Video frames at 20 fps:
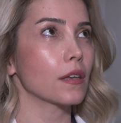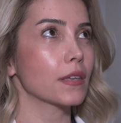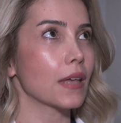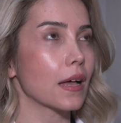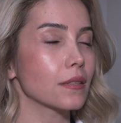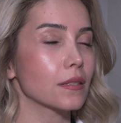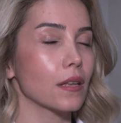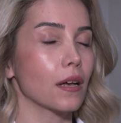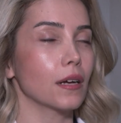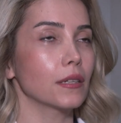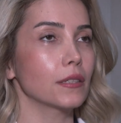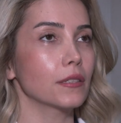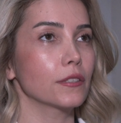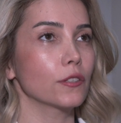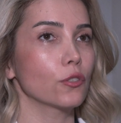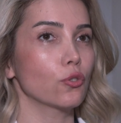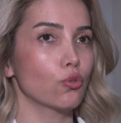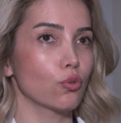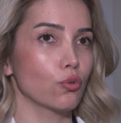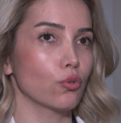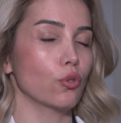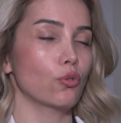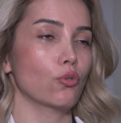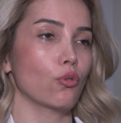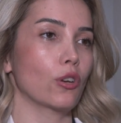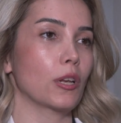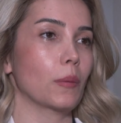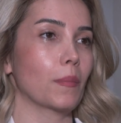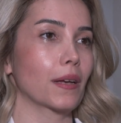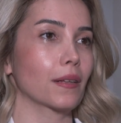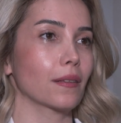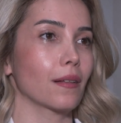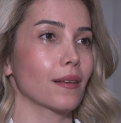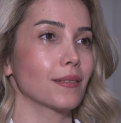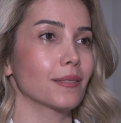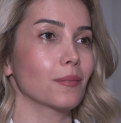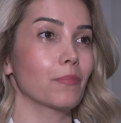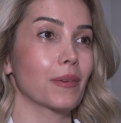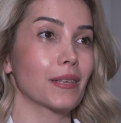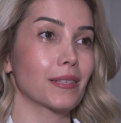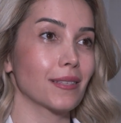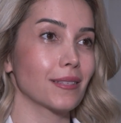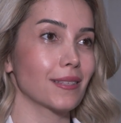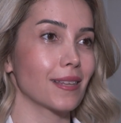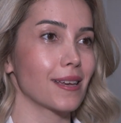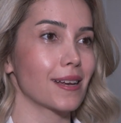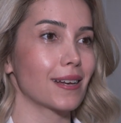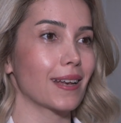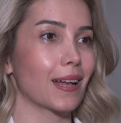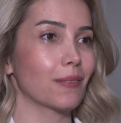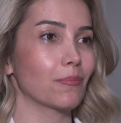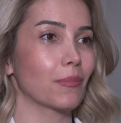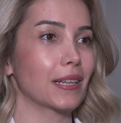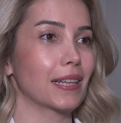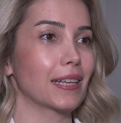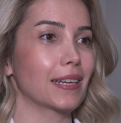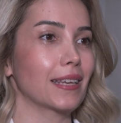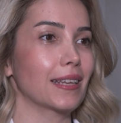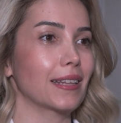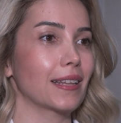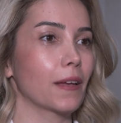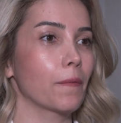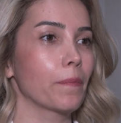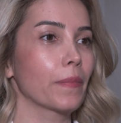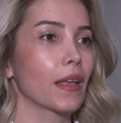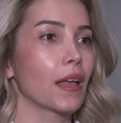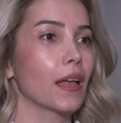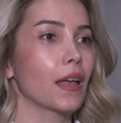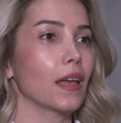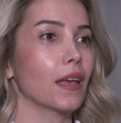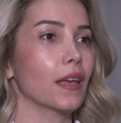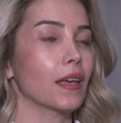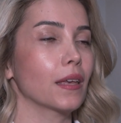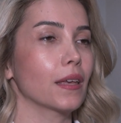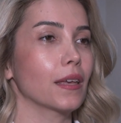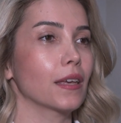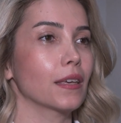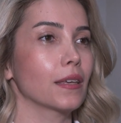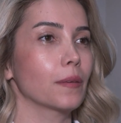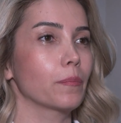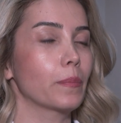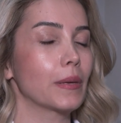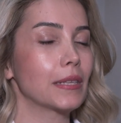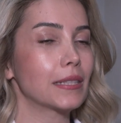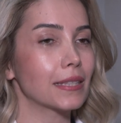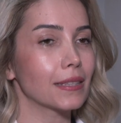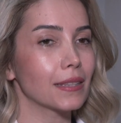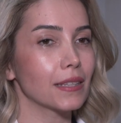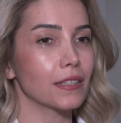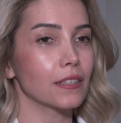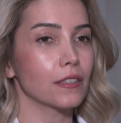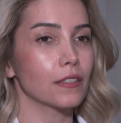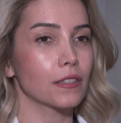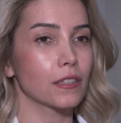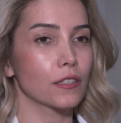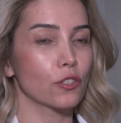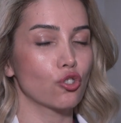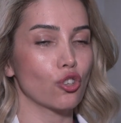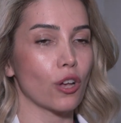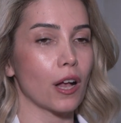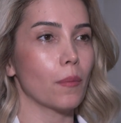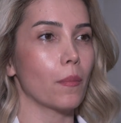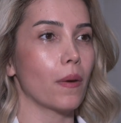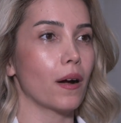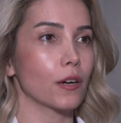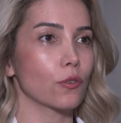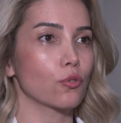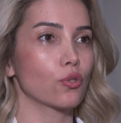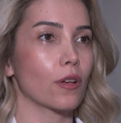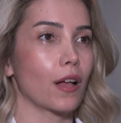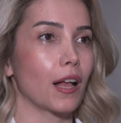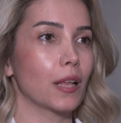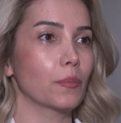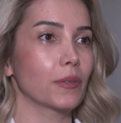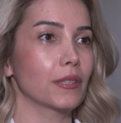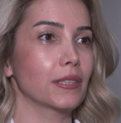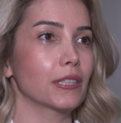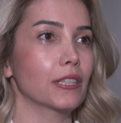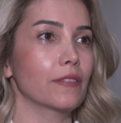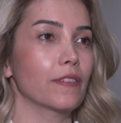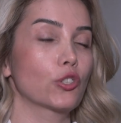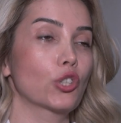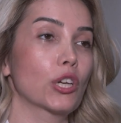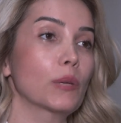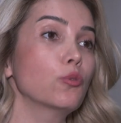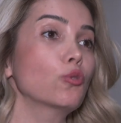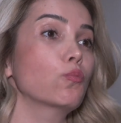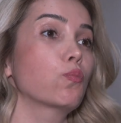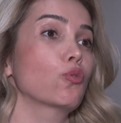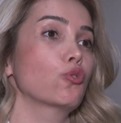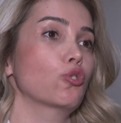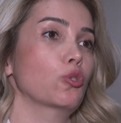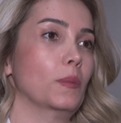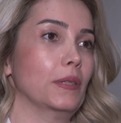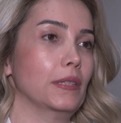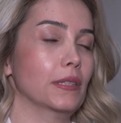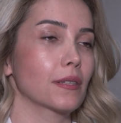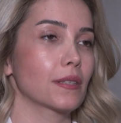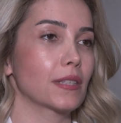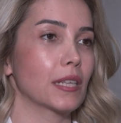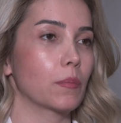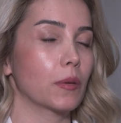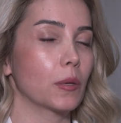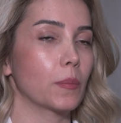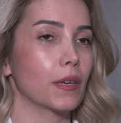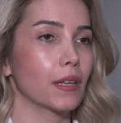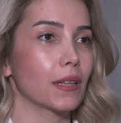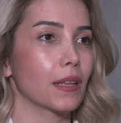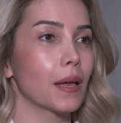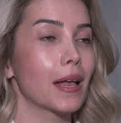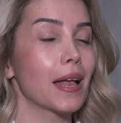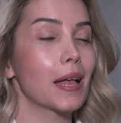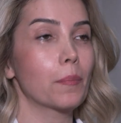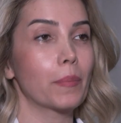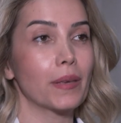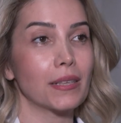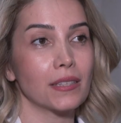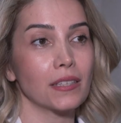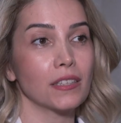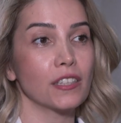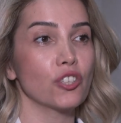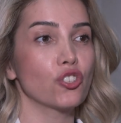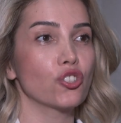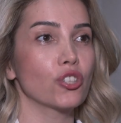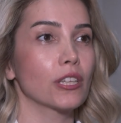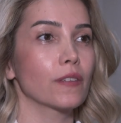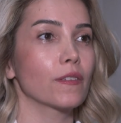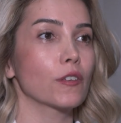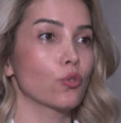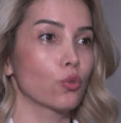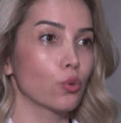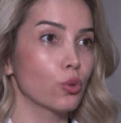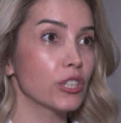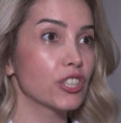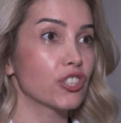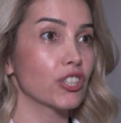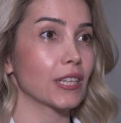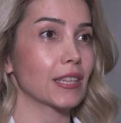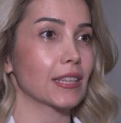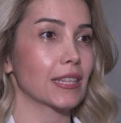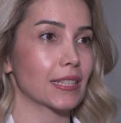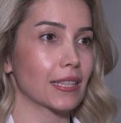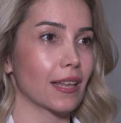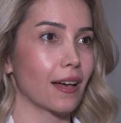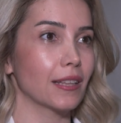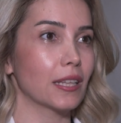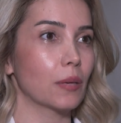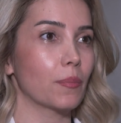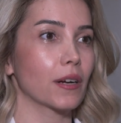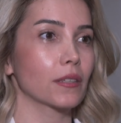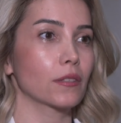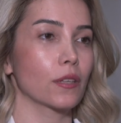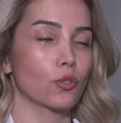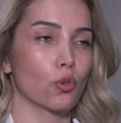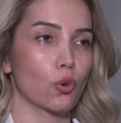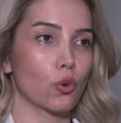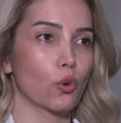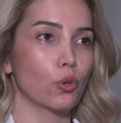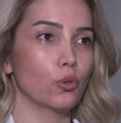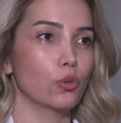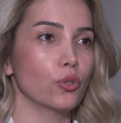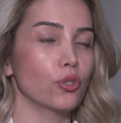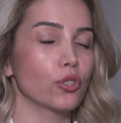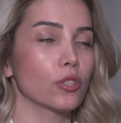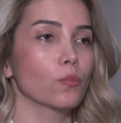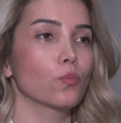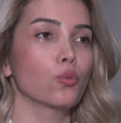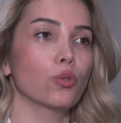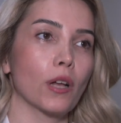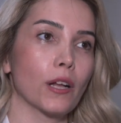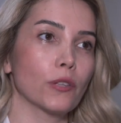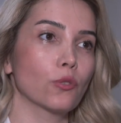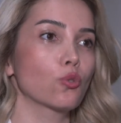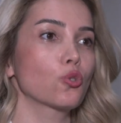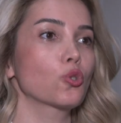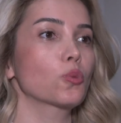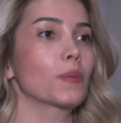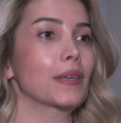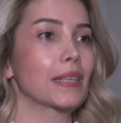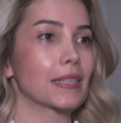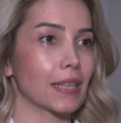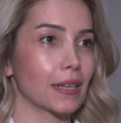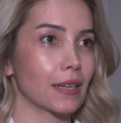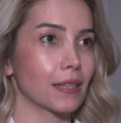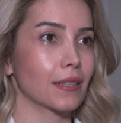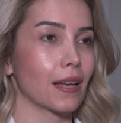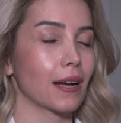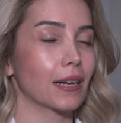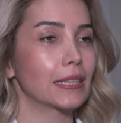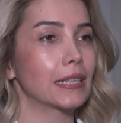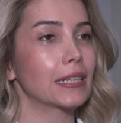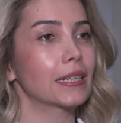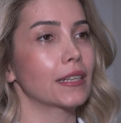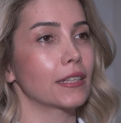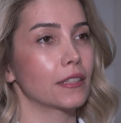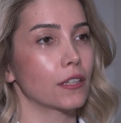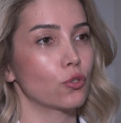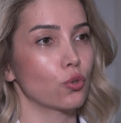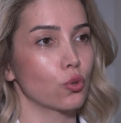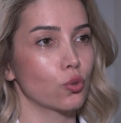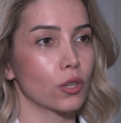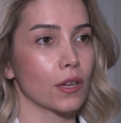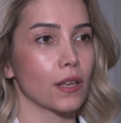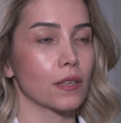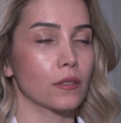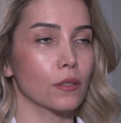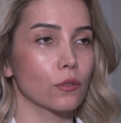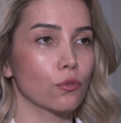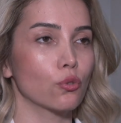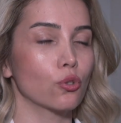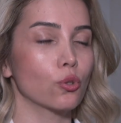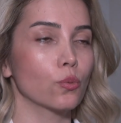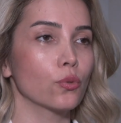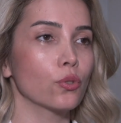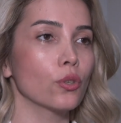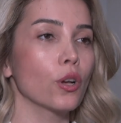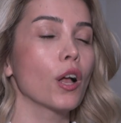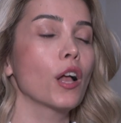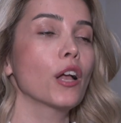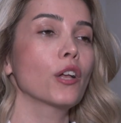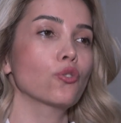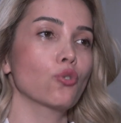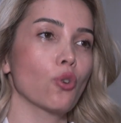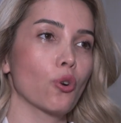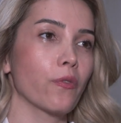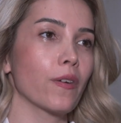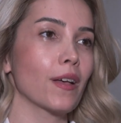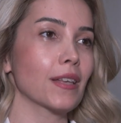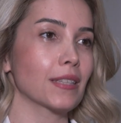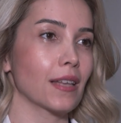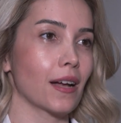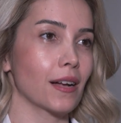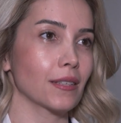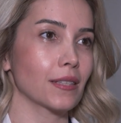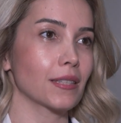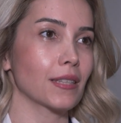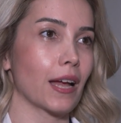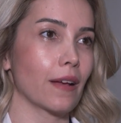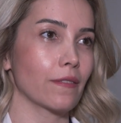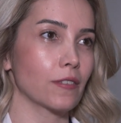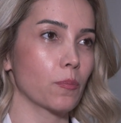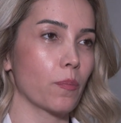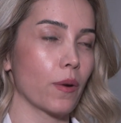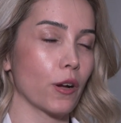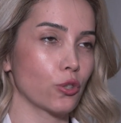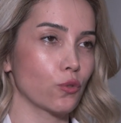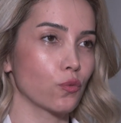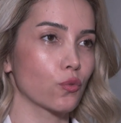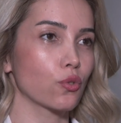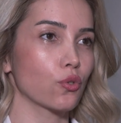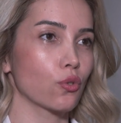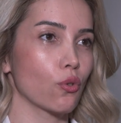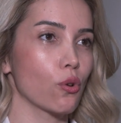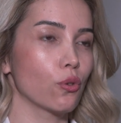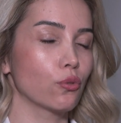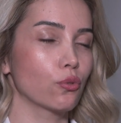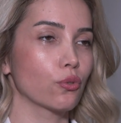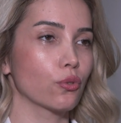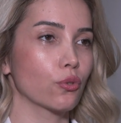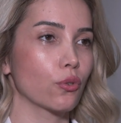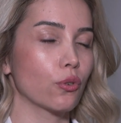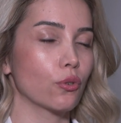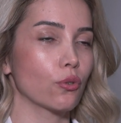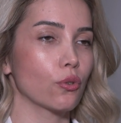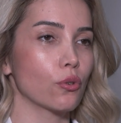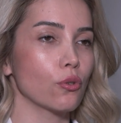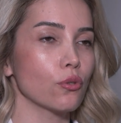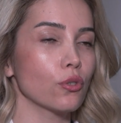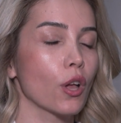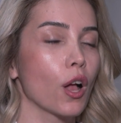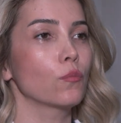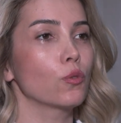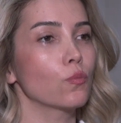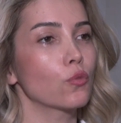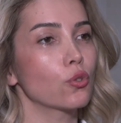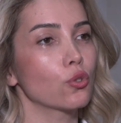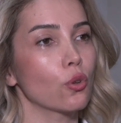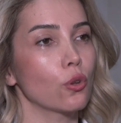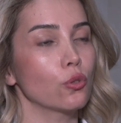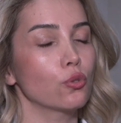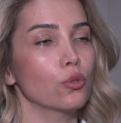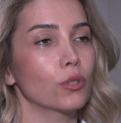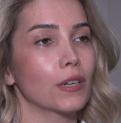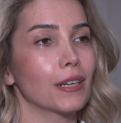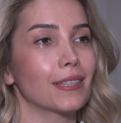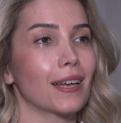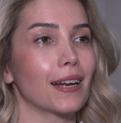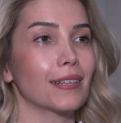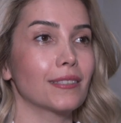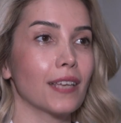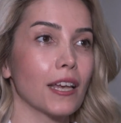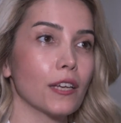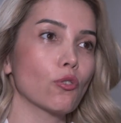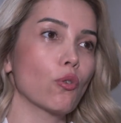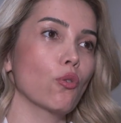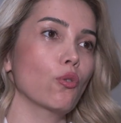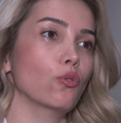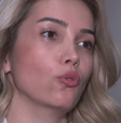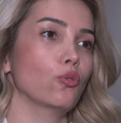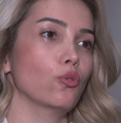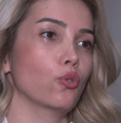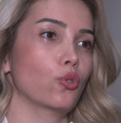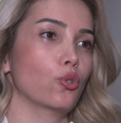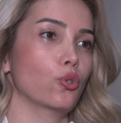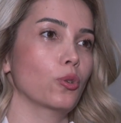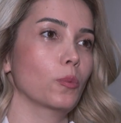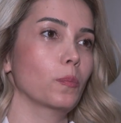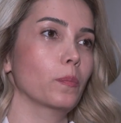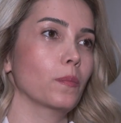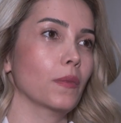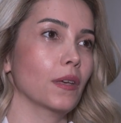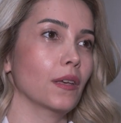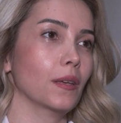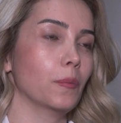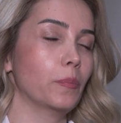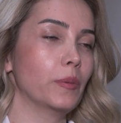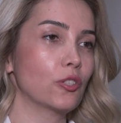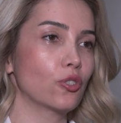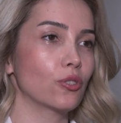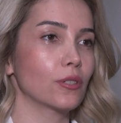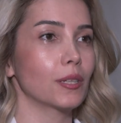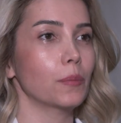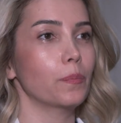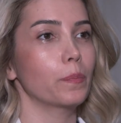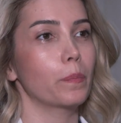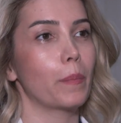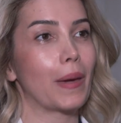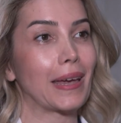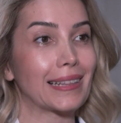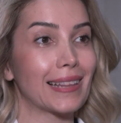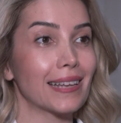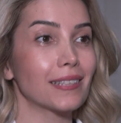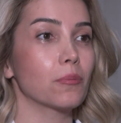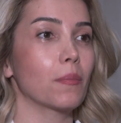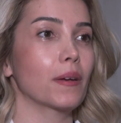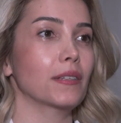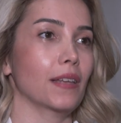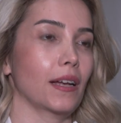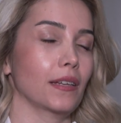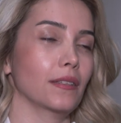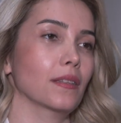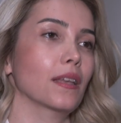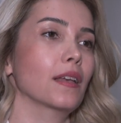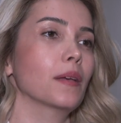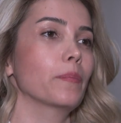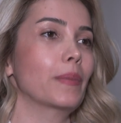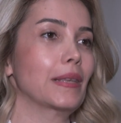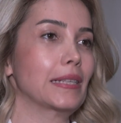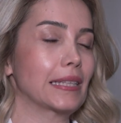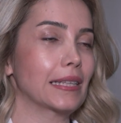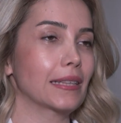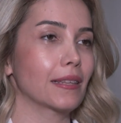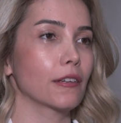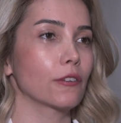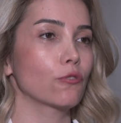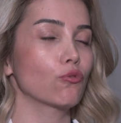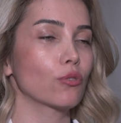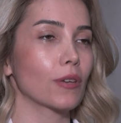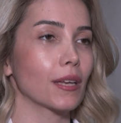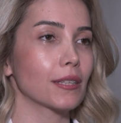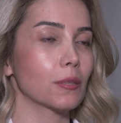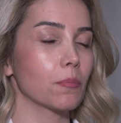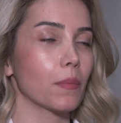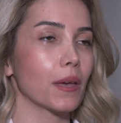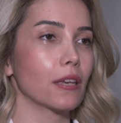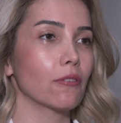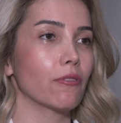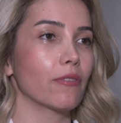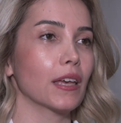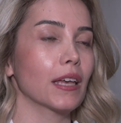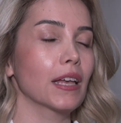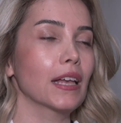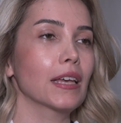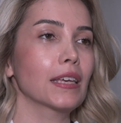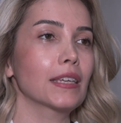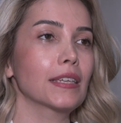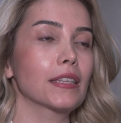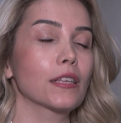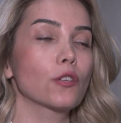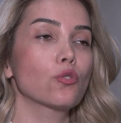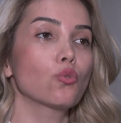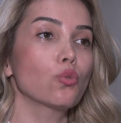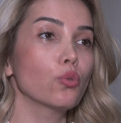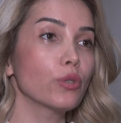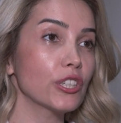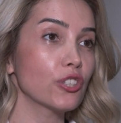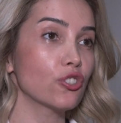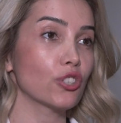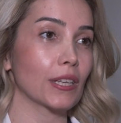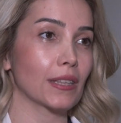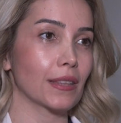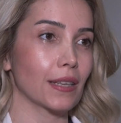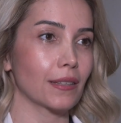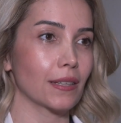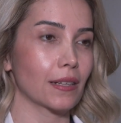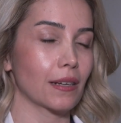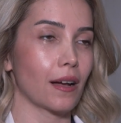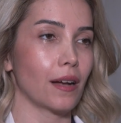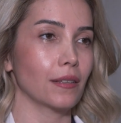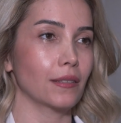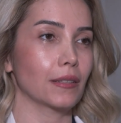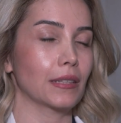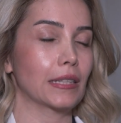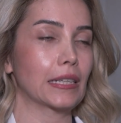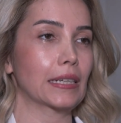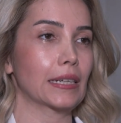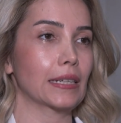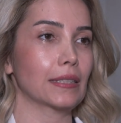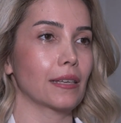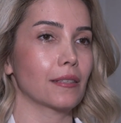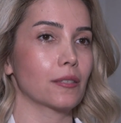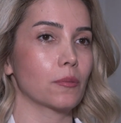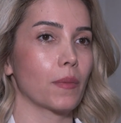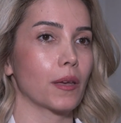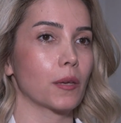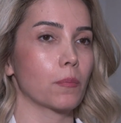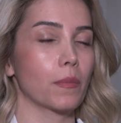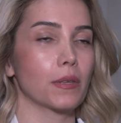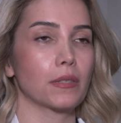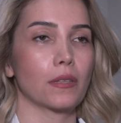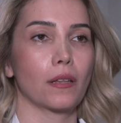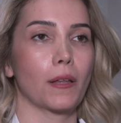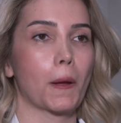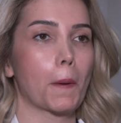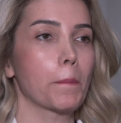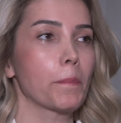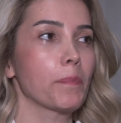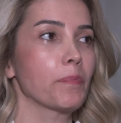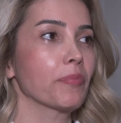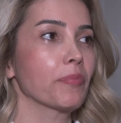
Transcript: Yaz aylarında şunu da söylemek lazım. Besin zehirlenmeleriyle e, besinlerin sıcağa maruz kalmaları ve çabuk bozulmaları sebebiyle besin hijyeni ve su hijyenini sağlamakta zor olduğu için bulantı kusma ishal ataklarıyla yine çocuk hastalığı grubunu çok fazla acil servis başvurusu olduğunu görüyoruz. Mümkün olduğu kadar tek öğünlük e, pişirip bekletmeden besinleri tüketmek ve yine su hijyenine dikkat dikkat etmek. Mesela